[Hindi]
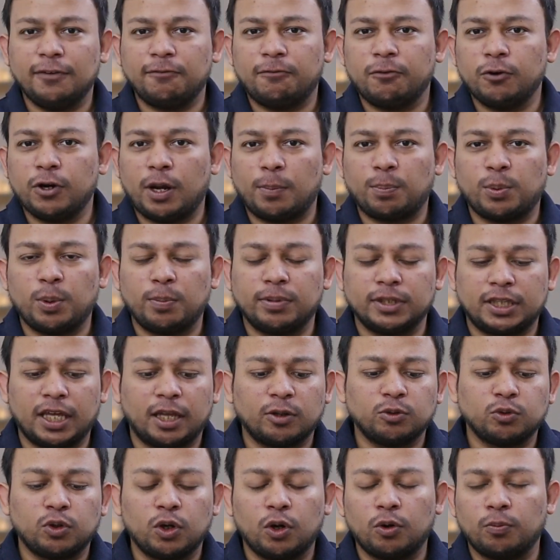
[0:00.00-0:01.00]
ये फ़ोन आपको
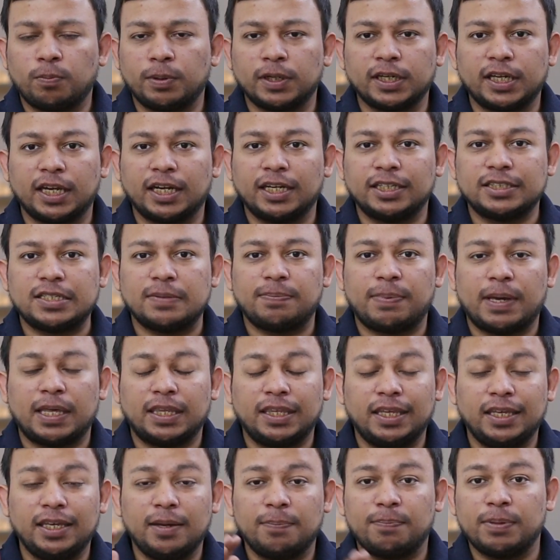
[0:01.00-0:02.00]
बता दूँ कि ओपन करने से
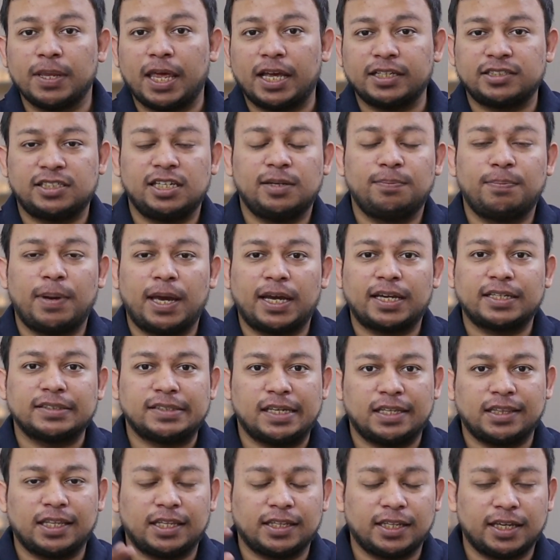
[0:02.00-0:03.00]
पहले ये प्लास्टिक बैग के
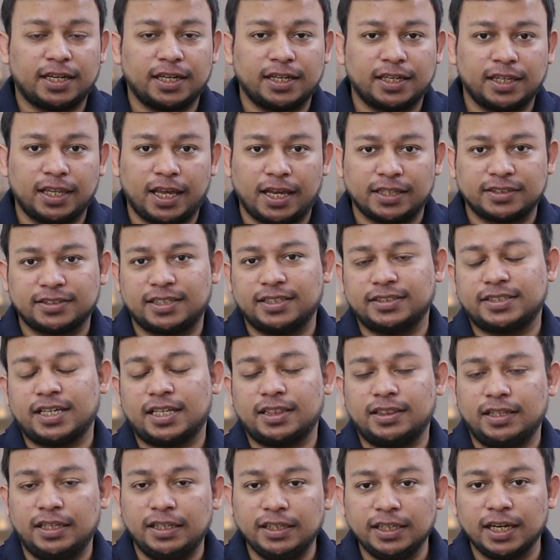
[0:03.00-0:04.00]
साथ आता है ग्लास के
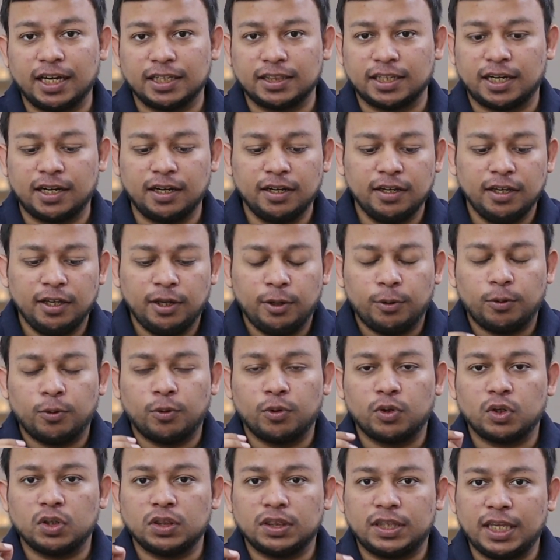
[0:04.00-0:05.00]
साथ नहीं आता
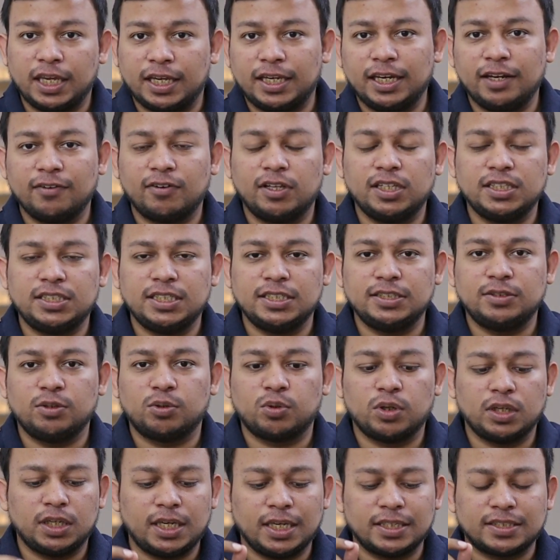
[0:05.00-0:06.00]
और देखने वाली चीज़
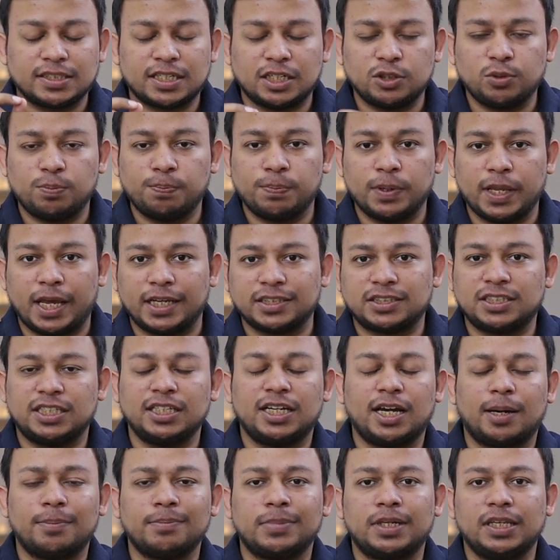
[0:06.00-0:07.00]
होगी कि इसका जो
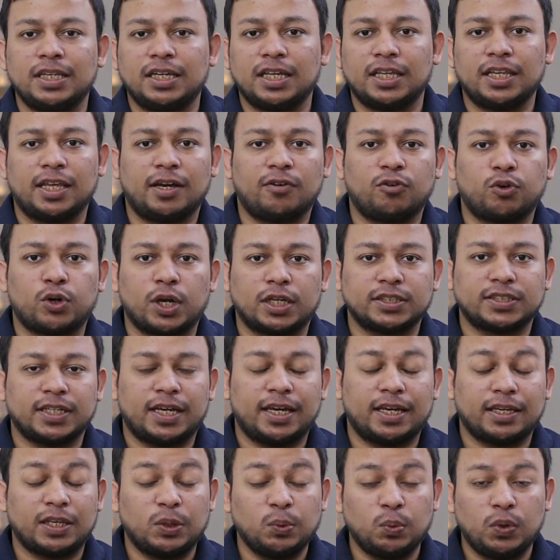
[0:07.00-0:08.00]
प्लास्टिक का मटीरियल है वो
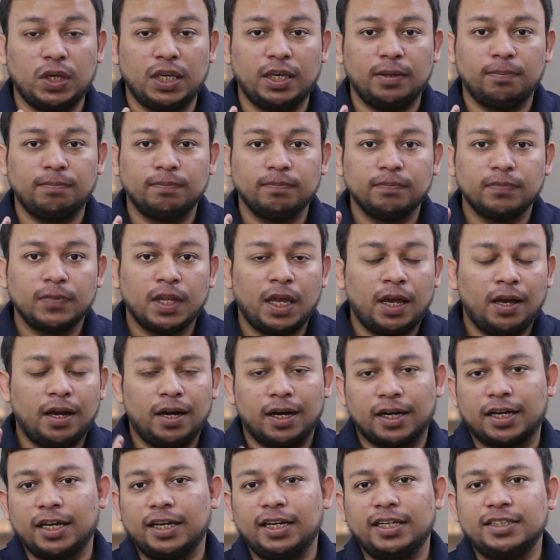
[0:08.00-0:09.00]
कैसा है क्योंकि
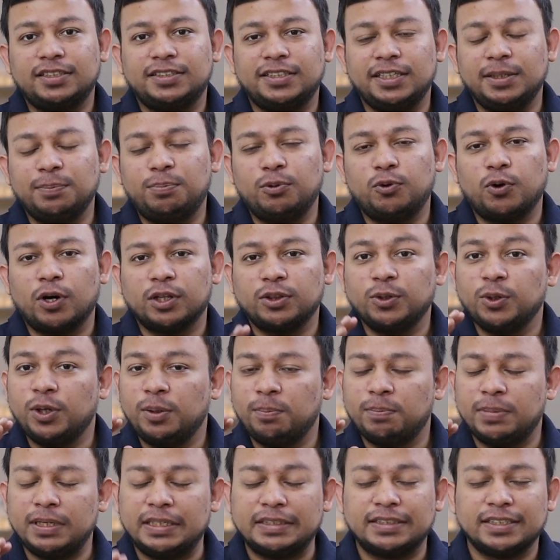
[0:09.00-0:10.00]
अगर ये चीप हुआ तो
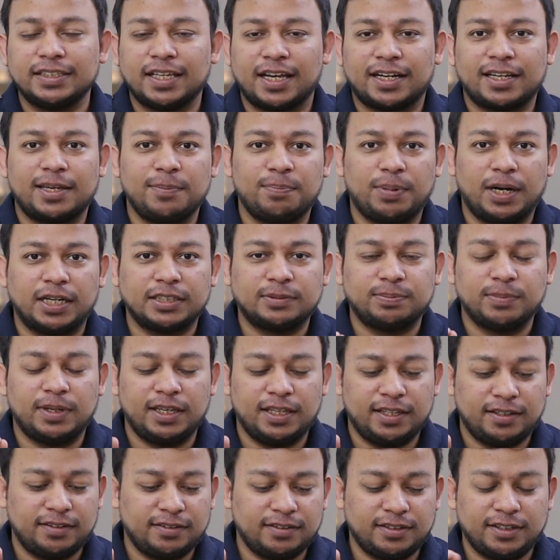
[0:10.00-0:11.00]
ये बीस हज़ार की प्राइस
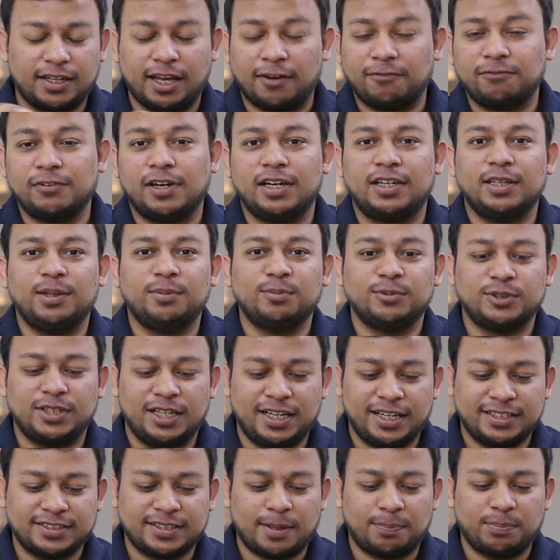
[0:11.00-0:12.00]
में डेफिनेटली
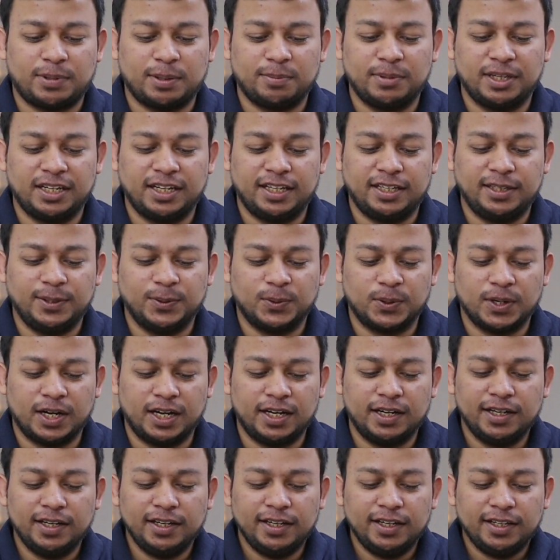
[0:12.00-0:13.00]
मुझे एक्सेप्टेबल नहीं
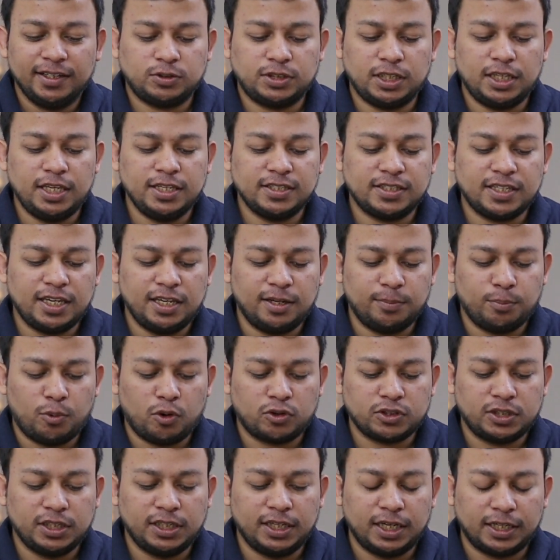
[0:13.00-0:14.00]
होगा तो चलिए इसकी
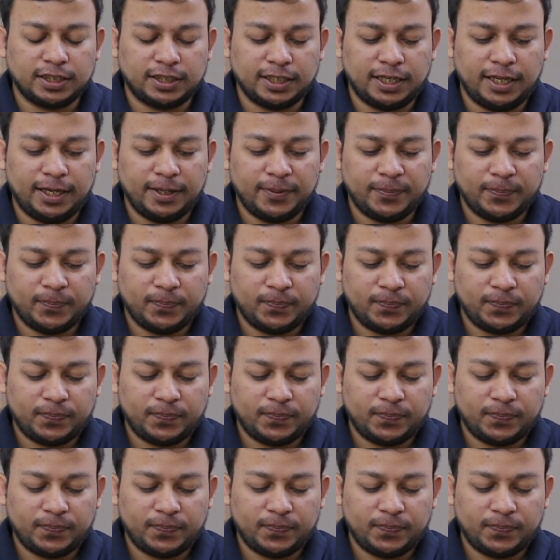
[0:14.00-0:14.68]
इनबॉक्सिंग करते हैं